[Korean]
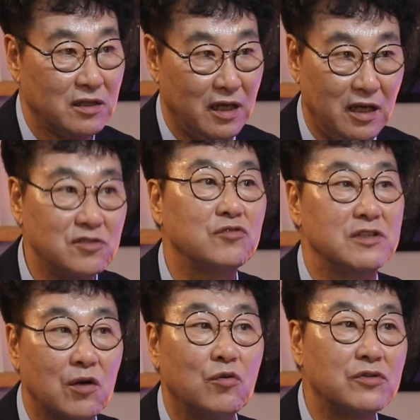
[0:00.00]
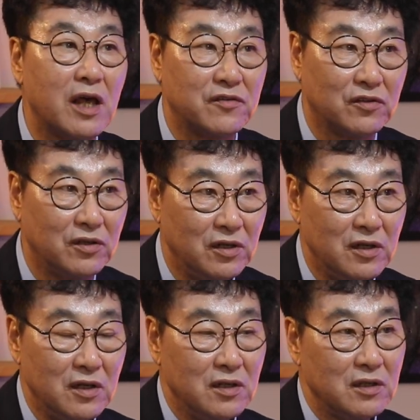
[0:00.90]
계속 제공돼서
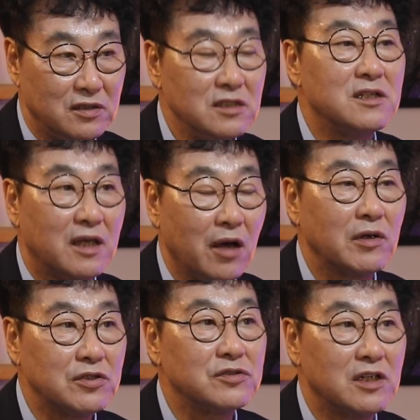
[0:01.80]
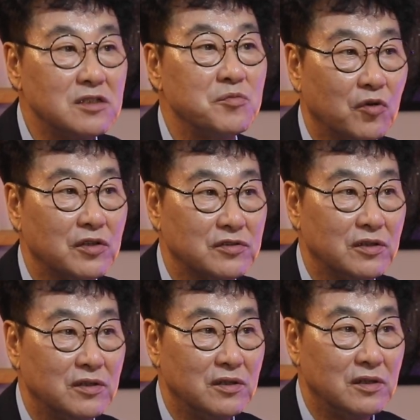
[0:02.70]
진짜 개과천선했으면 좋겠어요.